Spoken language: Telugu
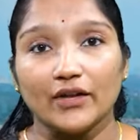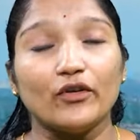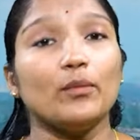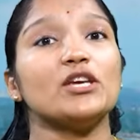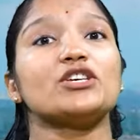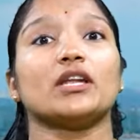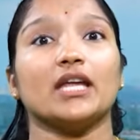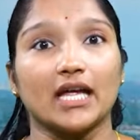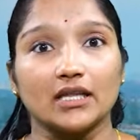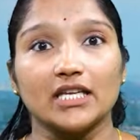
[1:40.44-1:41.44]

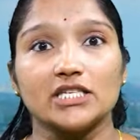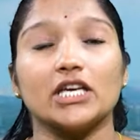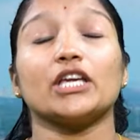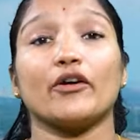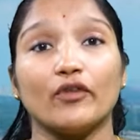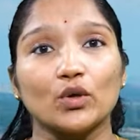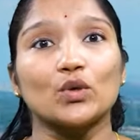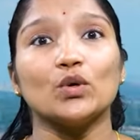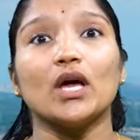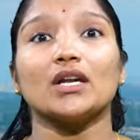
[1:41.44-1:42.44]
ఇన్ఫర్మేషన్ ని అందించి ఎవరు
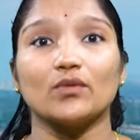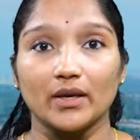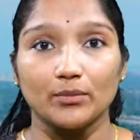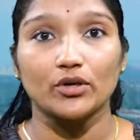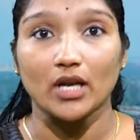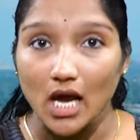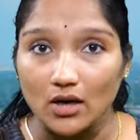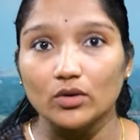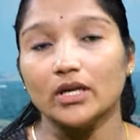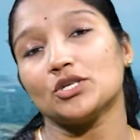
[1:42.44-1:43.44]
కూడా అటువైపు
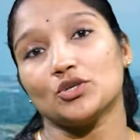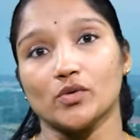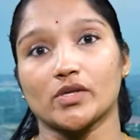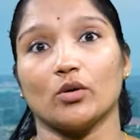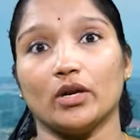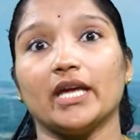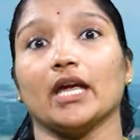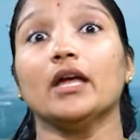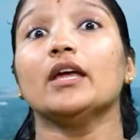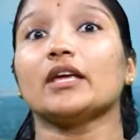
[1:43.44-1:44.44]
రాకుండా చూసుకొని
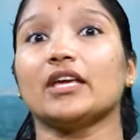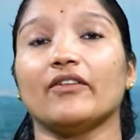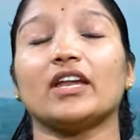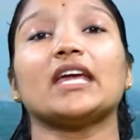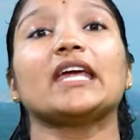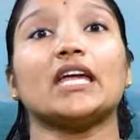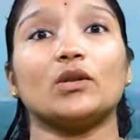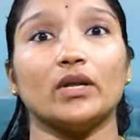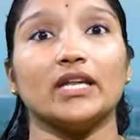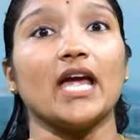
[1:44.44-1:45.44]
ఎవరికి
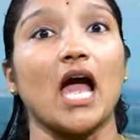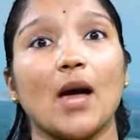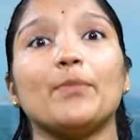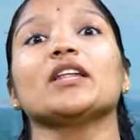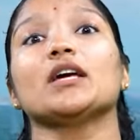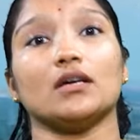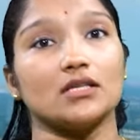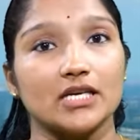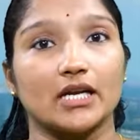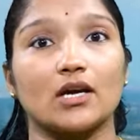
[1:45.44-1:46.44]
ఎటువంటి ఆపద
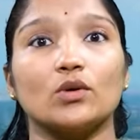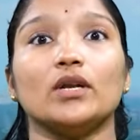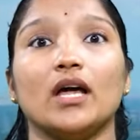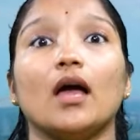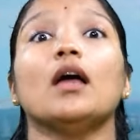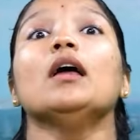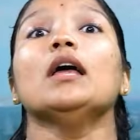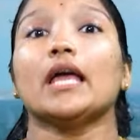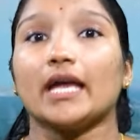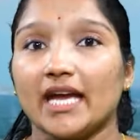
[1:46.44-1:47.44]
జరగకుండా
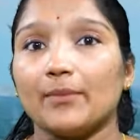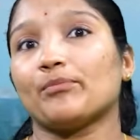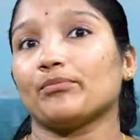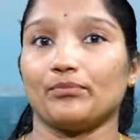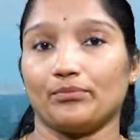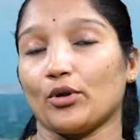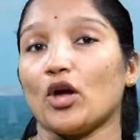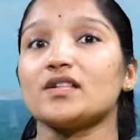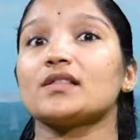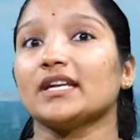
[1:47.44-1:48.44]
ఈ
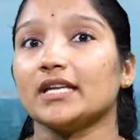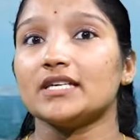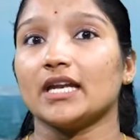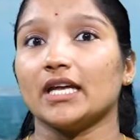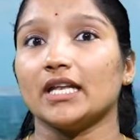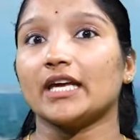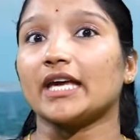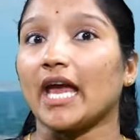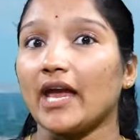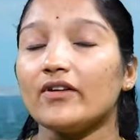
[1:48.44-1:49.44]
ప్రాసెస్ అయితే జరిగింది
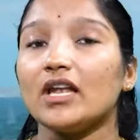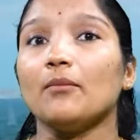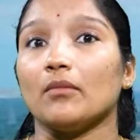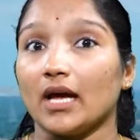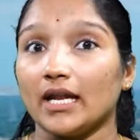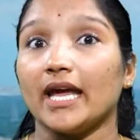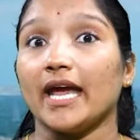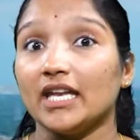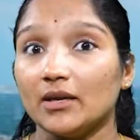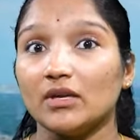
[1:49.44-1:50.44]
కేవలం అంటే
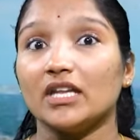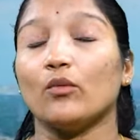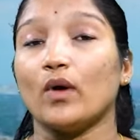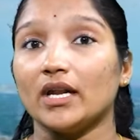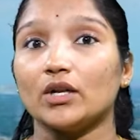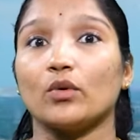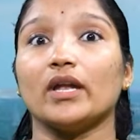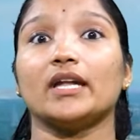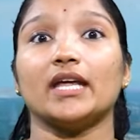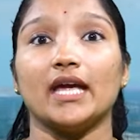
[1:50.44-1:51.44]
ఎనిమిది వన్
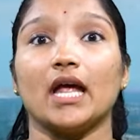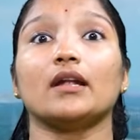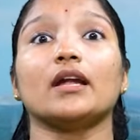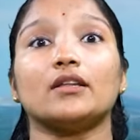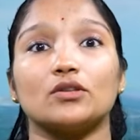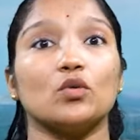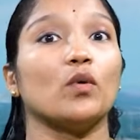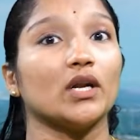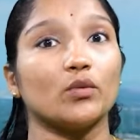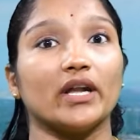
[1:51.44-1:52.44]
ట్వంటీ హండ్రెడ్ టు
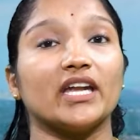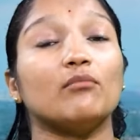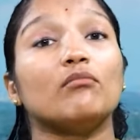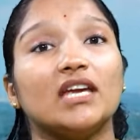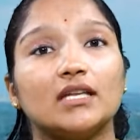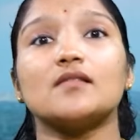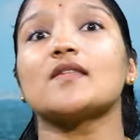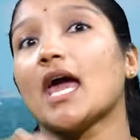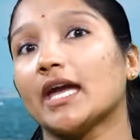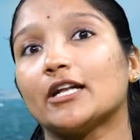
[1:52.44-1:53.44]
వన్ ట్వంటీ
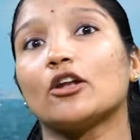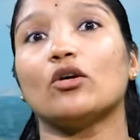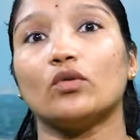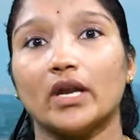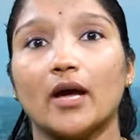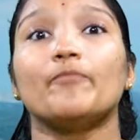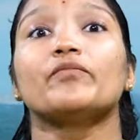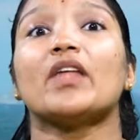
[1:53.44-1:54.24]
మీటర్స్ హైట్ లో ఉన్న